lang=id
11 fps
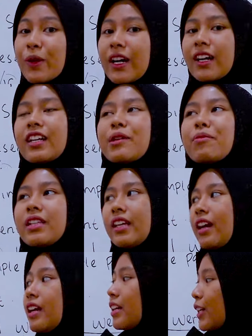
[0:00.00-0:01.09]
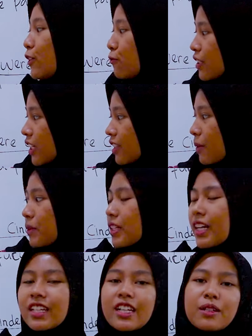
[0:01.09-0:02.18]
ubah kalimatnya. If-nya kita
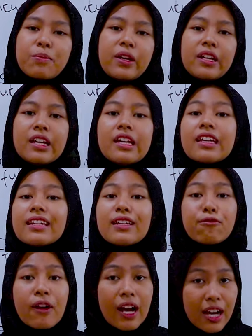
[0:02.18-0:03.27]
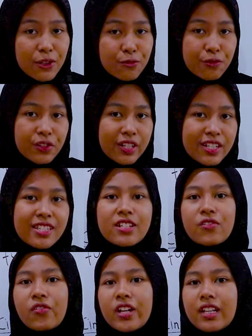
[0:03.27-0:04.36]
pindahin ke depan. If I were
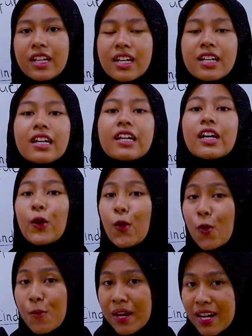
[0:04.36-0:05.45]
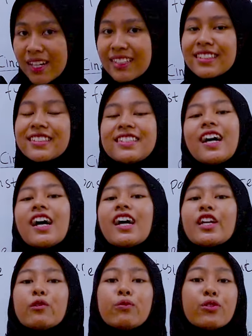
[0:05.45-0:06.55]
Cinderella, koma,
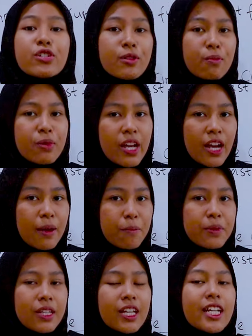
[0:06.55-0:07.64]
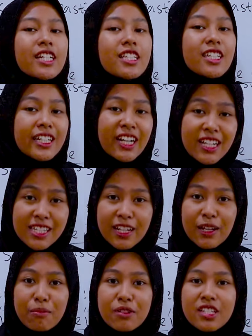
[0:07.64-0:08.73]
I would be happy. Jika
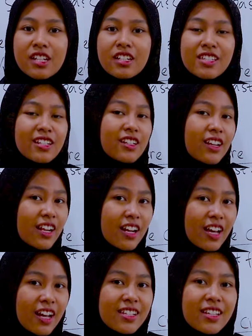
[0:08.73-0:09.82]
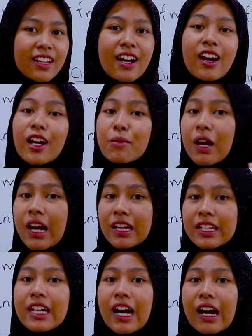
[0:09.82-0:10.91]
saya menjadi Cinderella, saya akan
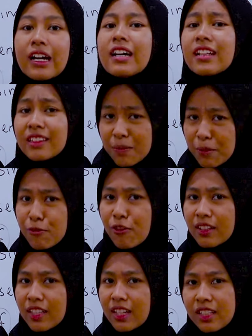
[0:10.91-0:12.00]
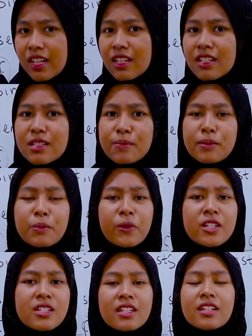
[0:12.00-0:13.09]
bahagia. Tapi faktanya, simple
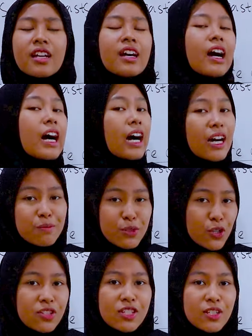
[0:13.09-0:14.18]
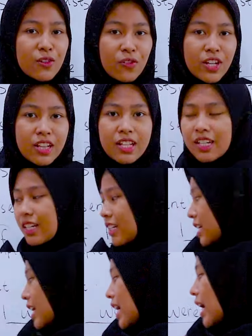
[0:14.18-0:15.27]
present, I'm not Cinderella.
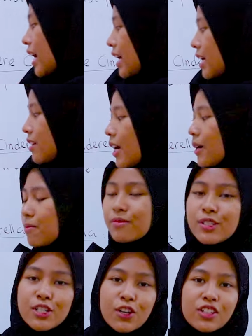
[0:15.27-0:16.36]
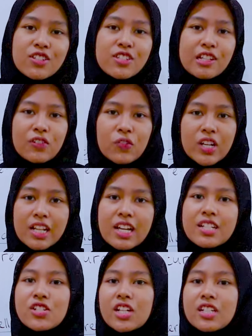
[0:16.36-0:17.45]
I am not
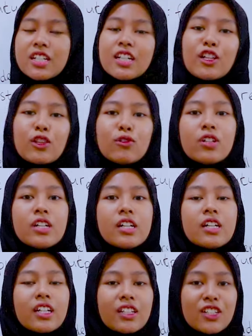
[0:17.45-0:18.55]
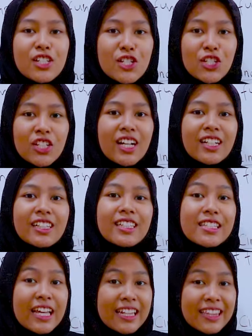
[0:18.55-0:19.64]
Cinderella. Jadi itu conditional
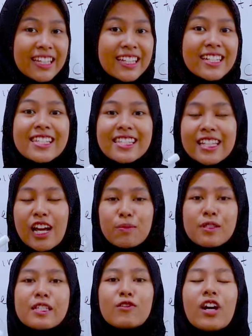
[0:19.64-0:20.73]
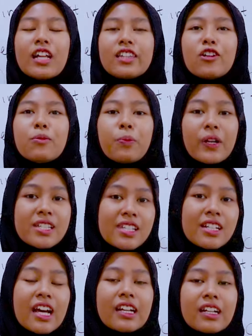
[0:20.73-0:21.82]
sentence type 2 atau
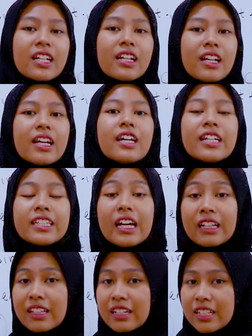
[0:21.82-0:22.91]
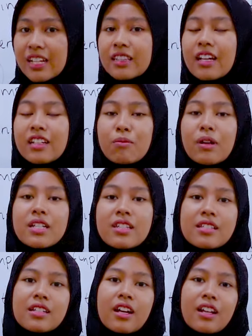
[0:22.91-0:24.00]
present unreal yang ternyata di masa
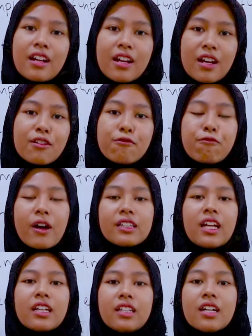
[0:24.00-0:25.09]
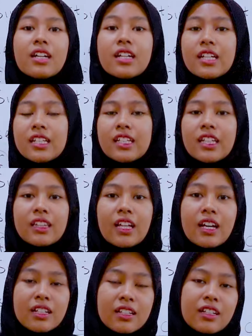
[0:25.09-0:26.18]
sekarang faktanya
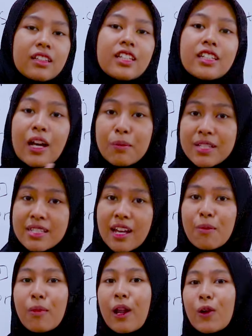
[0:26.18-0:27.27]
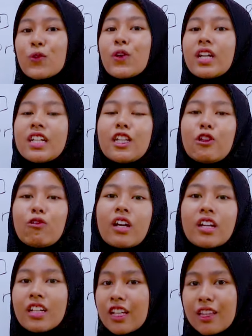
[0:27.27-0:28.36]
kita tidak bisa melakukan itu
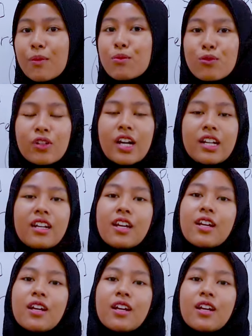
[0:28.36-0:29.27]
karena kita bukan